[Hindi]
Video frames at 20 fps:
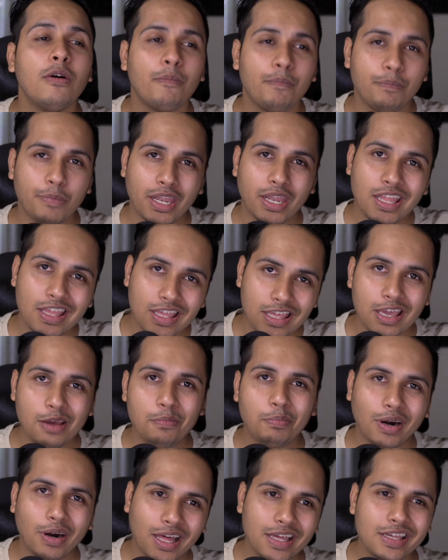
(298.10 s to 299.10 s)
मैंने ये
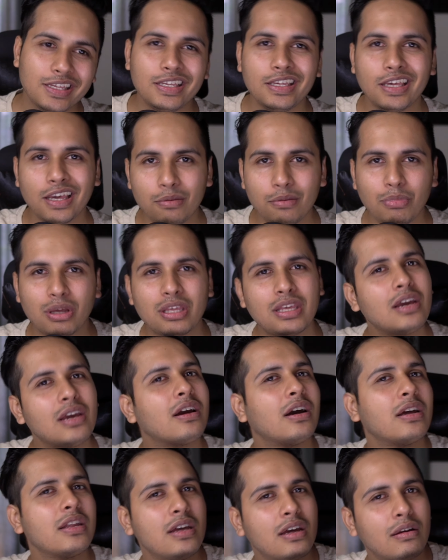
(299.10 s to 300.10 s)
पढ़ाई की है मैं ये
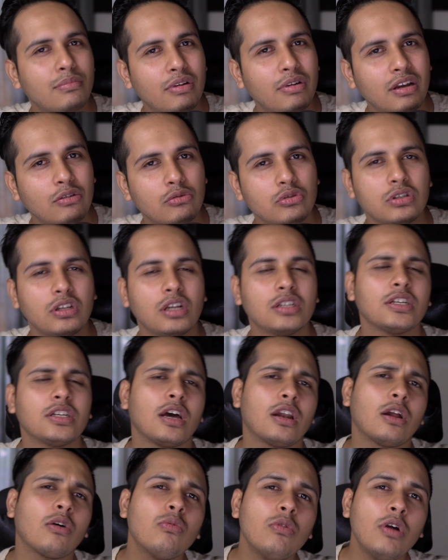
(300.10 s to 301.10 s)
करियर में घुसना चाह
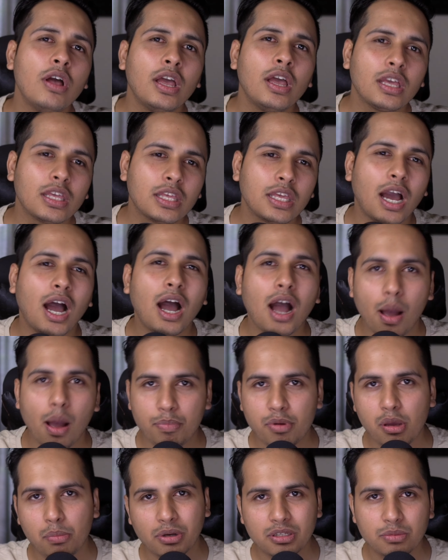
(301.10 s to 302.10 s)
रहा हूँ क्या
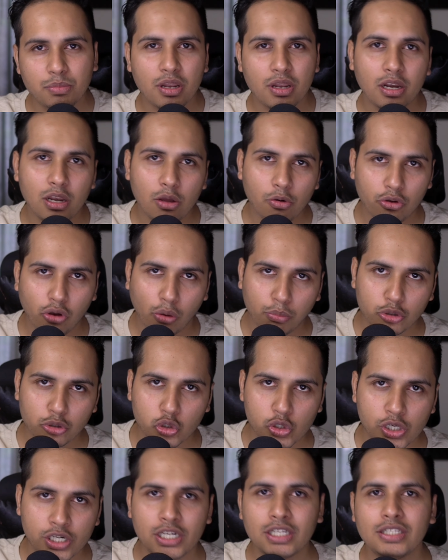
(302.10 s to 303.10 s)
आपके पास मेरे लिए कोई
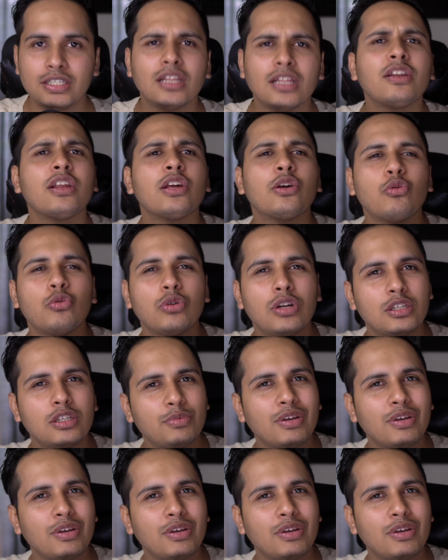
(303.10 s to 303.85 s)
अपॉर्चुनिटीज़ हैं रिक्रूटर्स भी